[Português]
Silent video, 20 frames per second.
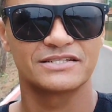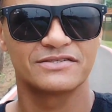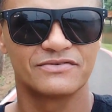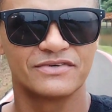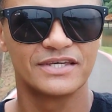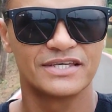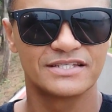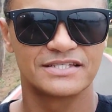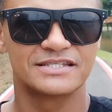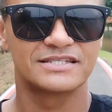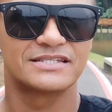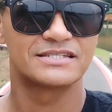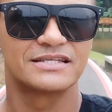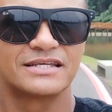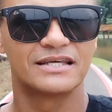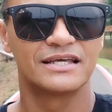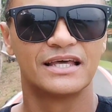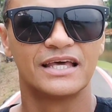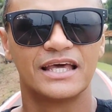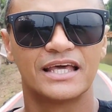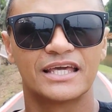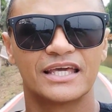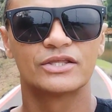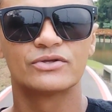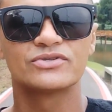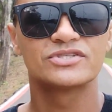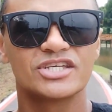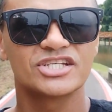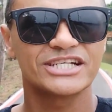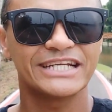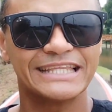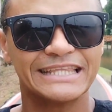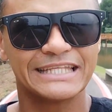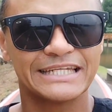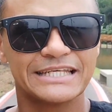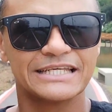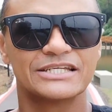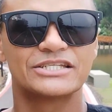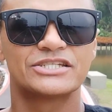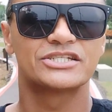vezes que nos deixa
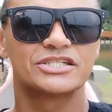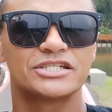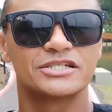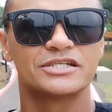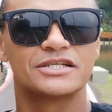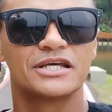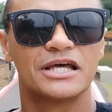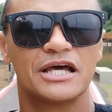triste,